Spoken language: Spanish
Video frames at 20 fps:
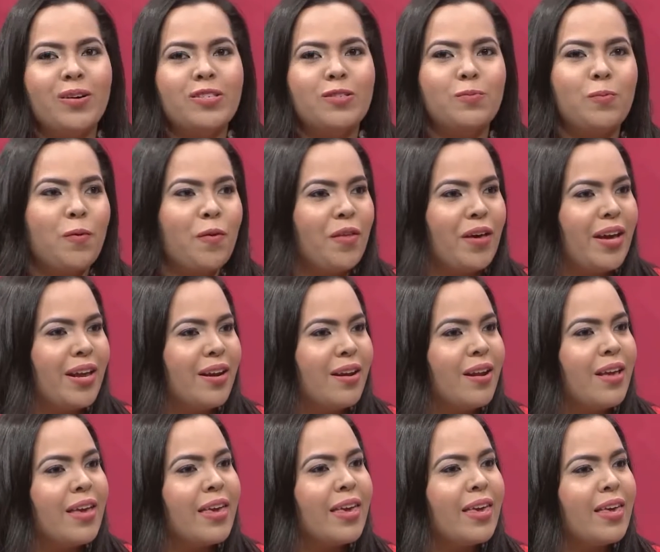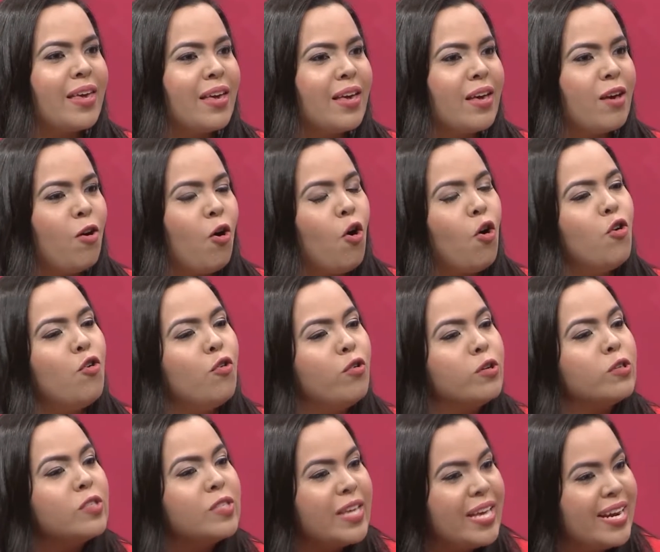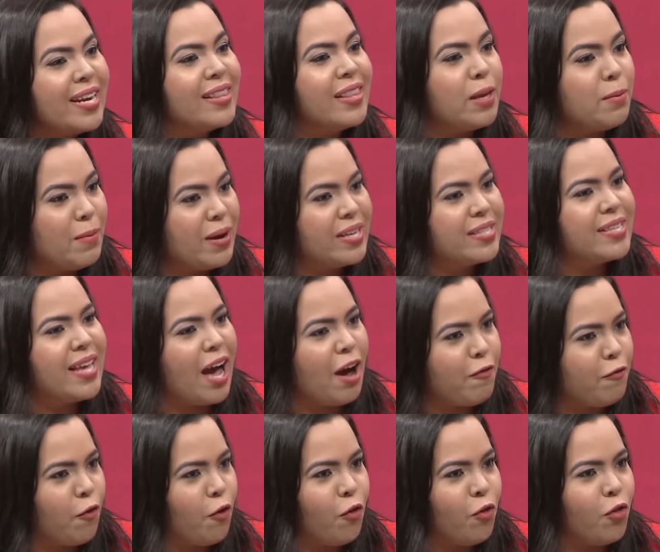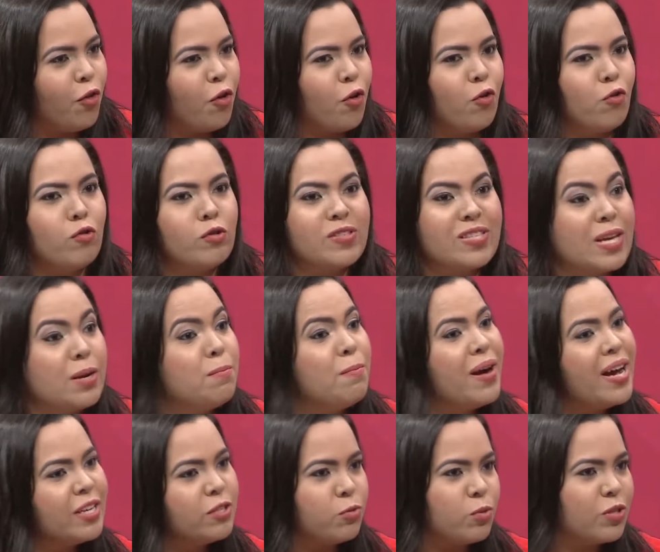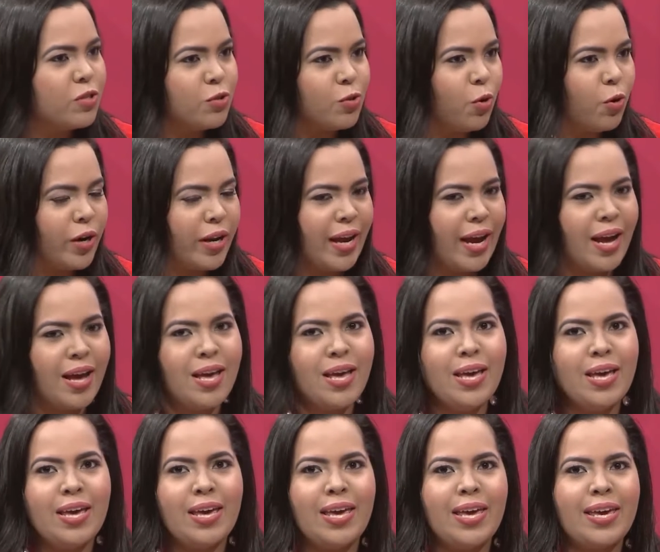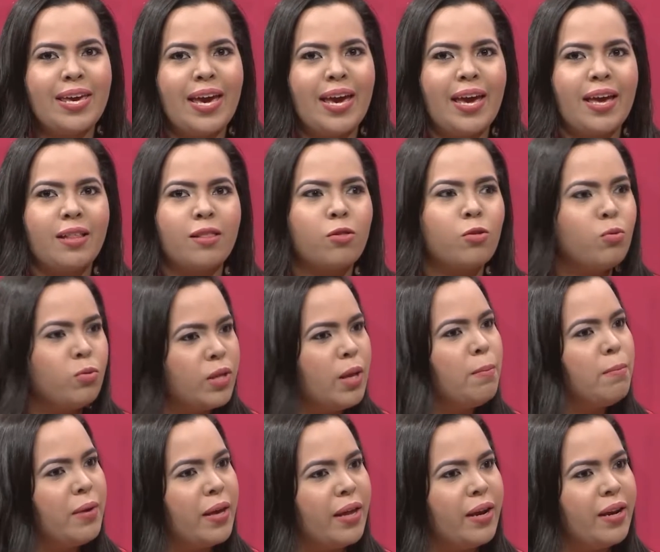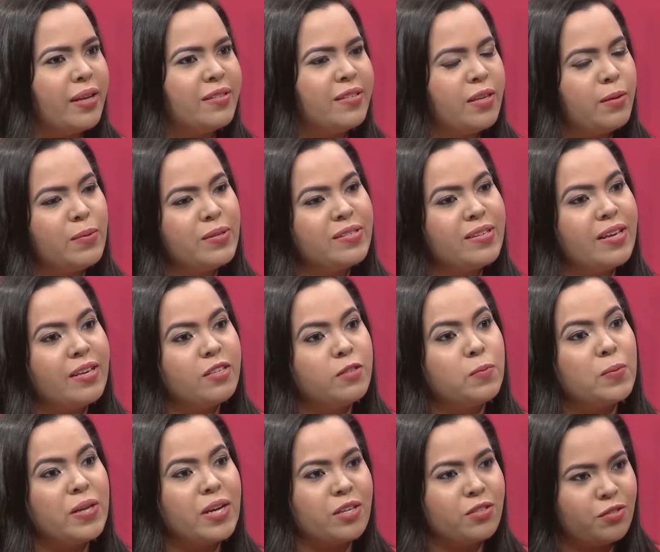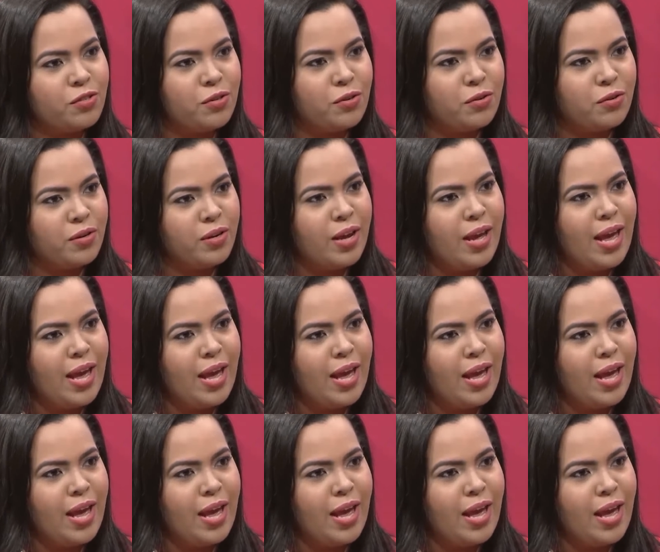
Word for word: es poder conocerte más a fondo, conocer más tu historia y que tú también le sirvas de inspiración